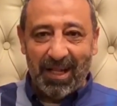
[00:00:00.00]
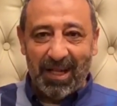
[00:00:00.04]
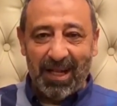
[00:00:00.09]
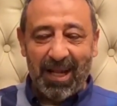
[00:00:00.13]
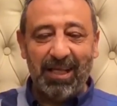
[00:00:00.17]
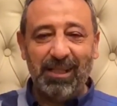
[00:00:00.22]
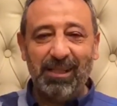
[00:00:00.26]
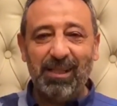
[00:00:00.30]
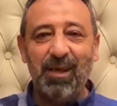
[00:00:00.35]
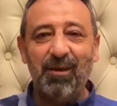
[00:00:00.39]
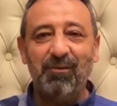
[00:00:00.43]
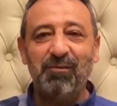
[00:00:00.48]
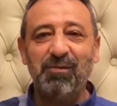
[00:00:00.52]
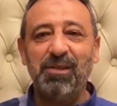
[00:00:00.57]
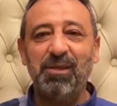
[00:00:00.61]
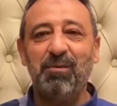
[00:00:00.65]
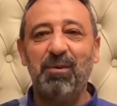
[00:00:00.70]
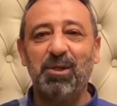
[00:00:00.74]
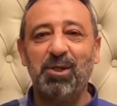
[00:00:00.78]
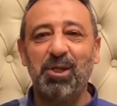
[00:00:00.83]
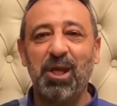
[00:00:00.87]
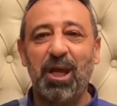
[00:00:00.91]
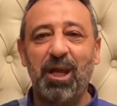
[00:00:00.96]
لقيت
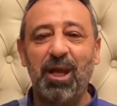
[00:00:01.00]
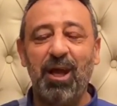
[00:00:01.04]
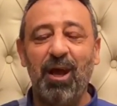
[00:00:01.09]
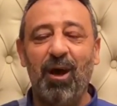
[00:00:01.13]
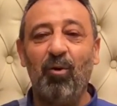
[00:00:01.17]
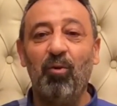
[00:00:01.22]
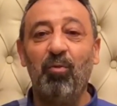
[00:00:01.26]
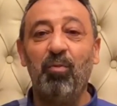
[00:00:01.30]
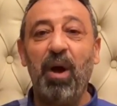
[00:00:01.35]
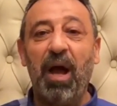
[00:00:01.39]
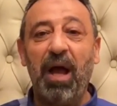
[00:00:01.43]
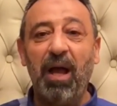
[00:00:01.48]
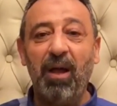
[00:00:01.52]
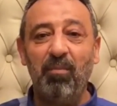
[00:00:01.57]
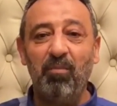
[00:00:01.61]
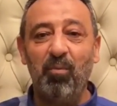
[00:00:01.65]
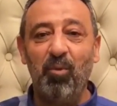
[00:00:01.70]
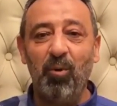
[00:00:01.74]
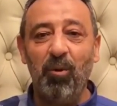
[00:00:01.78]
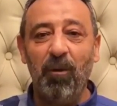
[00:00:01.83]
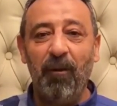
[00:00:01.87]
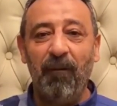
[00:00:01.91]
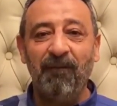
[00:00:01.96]
نفسي بشجعه
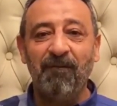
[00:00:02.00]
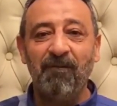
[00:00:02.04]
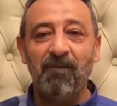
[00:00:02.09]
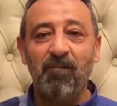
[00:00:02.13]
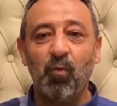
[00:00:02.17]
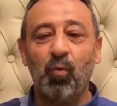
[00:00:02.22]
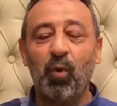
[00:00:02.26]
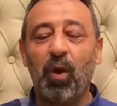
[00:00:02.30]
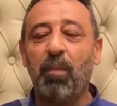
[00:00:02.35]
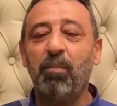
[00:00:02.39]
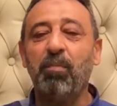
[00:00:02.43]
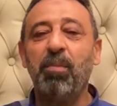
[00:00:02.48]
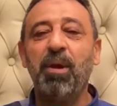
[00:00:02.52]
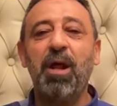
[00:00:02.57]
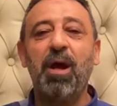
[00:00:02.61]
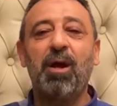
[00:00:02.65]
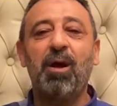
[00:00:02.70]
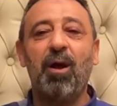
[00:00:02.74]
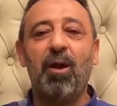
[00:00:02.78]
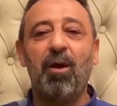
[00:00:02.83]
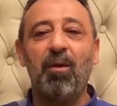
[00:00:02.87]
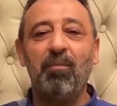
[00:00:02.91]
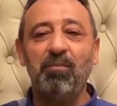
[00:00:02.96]
وبحبه وربنا
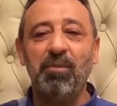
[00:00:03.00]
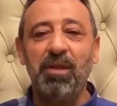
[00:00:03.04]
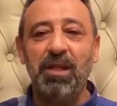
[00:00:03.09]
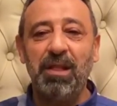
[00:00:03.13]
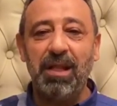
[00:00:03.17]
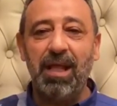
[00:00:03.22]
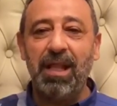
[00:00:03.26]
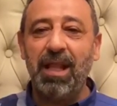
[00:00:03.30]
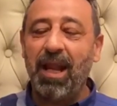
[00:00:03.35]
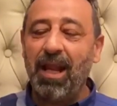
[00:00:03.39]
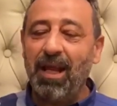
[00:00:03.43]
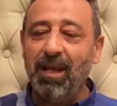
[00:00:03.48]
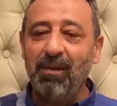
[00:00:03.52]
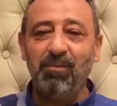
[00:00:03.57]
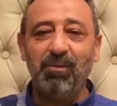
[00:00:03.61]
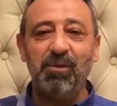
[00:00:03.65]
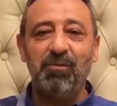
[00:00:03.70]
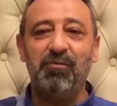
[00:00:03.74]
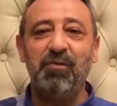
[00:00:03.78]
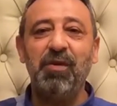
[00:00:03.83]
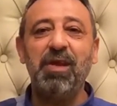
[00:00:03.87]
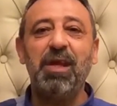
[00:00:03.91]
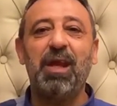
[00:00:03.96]
كرمني ان انا
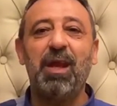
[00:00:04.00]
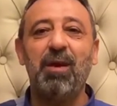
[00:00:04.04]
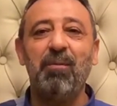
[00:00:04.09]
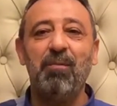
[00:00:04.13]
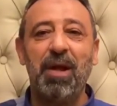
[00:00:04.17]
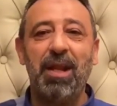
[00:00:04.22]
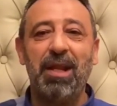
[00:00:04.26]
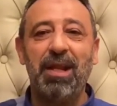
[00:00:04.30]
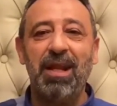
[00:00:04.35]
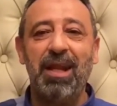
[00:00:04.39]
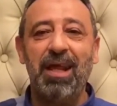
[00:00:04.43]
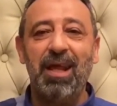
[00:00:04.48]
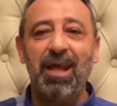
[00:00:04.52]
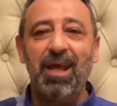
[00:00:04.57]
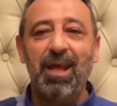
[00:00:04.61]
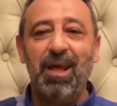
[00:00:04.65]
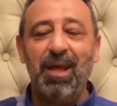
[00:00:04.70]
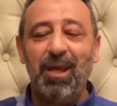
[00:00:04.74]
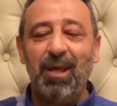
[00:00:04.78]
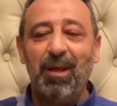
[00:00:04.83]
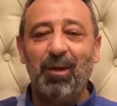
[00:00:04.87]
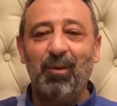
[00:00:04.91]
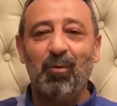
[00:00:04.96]
لعبت فيه كمان
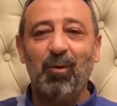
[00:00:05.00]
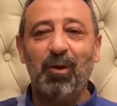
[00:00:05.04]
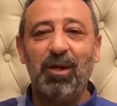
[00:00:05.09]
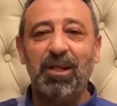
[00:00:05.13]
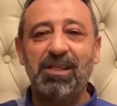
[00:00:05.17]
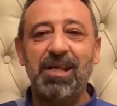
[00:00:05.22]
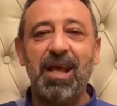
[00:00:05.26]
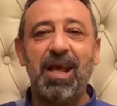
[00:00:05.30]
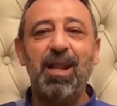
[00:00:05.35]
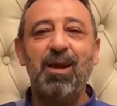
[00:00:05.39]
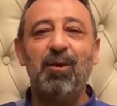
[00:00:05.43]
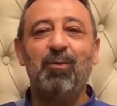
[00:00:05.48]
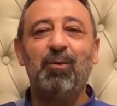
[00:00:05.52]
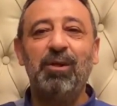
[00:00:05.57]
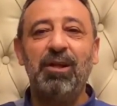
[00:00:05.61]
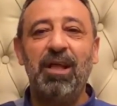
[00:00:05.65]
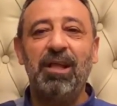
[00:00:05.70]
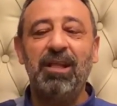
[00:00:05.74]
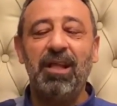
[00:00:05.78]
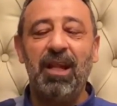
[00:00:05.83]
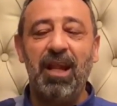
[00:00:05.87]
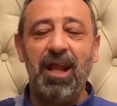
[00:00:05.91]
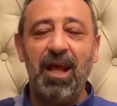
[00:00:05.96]
كل سنه
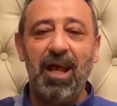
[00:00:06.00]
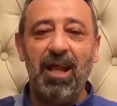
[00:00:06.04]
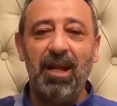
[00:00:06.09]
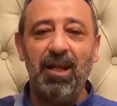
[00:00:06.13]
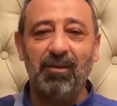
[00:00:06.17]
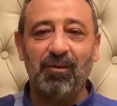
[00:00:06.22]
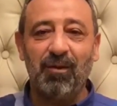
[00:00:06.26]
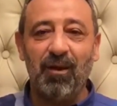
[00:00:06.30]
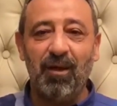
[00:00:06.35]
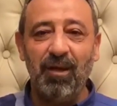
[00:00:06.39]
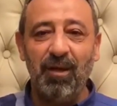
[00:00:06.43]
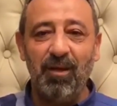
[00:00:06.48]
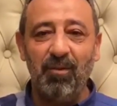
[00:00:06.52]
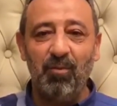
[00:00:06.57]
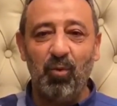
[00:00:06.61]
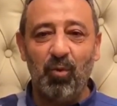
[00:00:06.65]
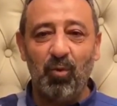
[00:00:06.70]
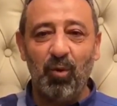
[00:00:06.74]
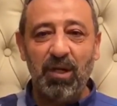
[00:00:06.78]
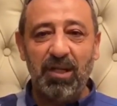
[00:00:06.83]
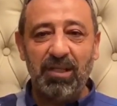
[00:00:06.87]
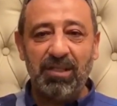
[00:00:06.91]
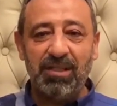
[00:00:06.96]
والنادي الاهلي طيب
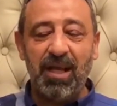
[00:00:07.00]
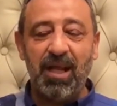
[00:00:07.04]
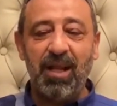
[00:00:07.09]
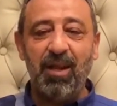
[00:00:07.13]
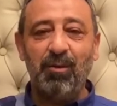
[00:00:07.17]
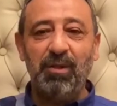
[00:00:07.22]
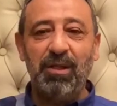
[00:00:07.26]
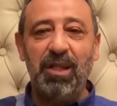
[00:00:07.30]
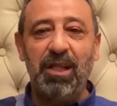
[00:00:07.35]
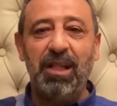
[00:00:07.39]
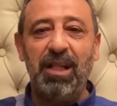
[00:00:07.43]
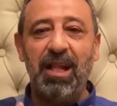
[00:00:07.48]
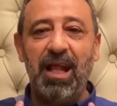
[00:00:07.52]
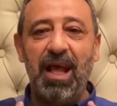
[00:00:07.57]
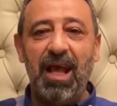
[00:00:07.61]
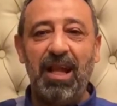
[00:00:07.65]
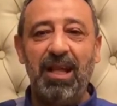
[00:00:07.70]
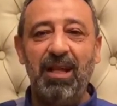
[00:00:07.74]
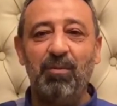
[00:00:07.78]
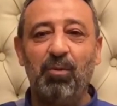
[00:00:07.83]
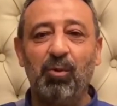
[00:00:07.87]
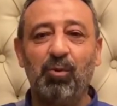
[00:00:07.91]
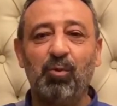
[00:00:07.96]
وكل سنه والنادي
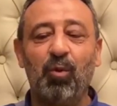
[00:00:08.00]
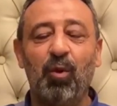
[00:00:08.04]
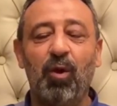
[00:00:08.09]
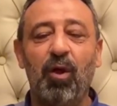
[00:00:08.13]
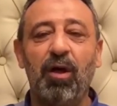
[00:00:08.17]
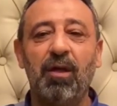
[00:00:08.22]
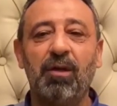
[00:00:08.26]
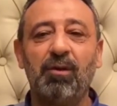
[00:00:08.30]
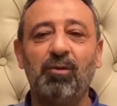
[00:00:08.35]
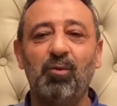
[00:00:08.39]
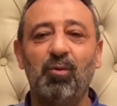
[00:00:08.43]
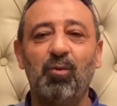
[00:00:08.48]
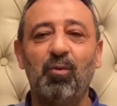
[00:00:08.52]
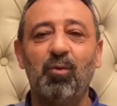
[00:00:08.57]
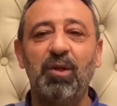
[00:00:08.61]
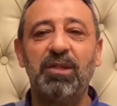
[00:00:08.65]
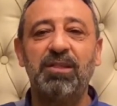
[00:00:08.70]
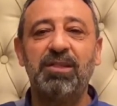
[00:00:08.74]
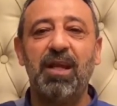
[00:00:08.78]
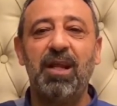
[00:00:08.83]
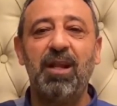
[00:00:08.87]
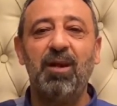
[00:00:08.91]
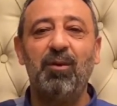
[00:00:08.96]
الاهلي بطولات
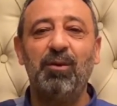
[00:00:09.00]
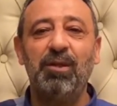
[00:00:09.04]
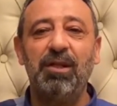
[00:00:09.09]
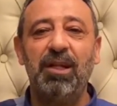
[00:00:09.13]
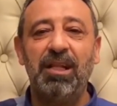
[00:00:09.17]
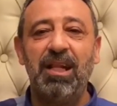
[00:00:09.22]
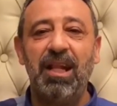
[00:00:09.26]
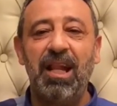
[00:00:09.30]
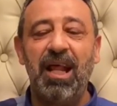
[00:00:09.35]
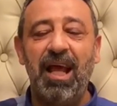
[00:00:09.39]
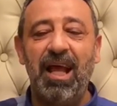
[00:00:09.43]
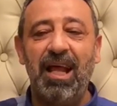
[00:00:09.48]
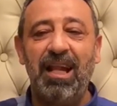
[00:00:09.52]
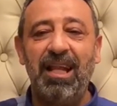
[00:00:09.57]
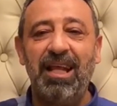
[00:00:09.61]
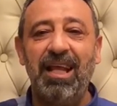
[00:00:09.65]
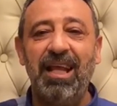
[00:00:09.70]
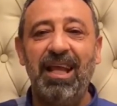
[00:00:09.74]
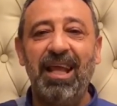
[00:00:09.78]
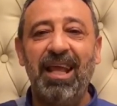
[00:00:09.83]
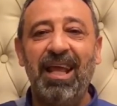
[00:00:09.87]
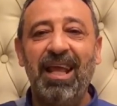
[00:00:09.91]
وكل سنه والنادي الاهلي